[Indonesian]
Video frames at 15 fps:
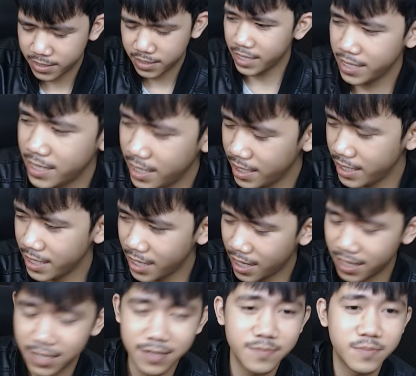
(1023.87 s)
Lidi
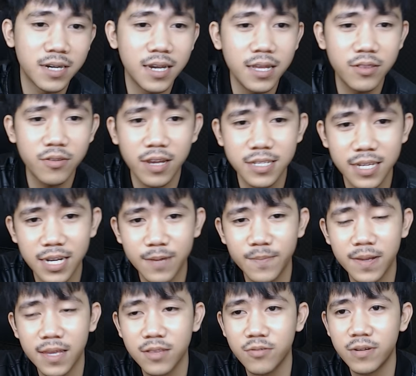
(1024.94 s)
ya. Begitu guys ya
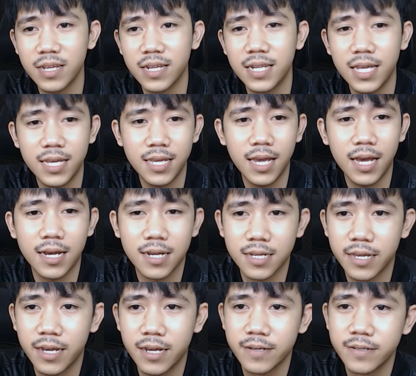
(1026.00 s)
namanya tuh Lidi
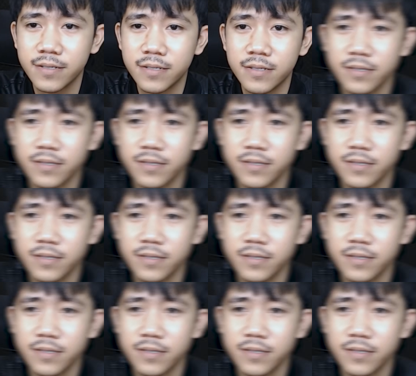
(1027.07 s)
ya, ya.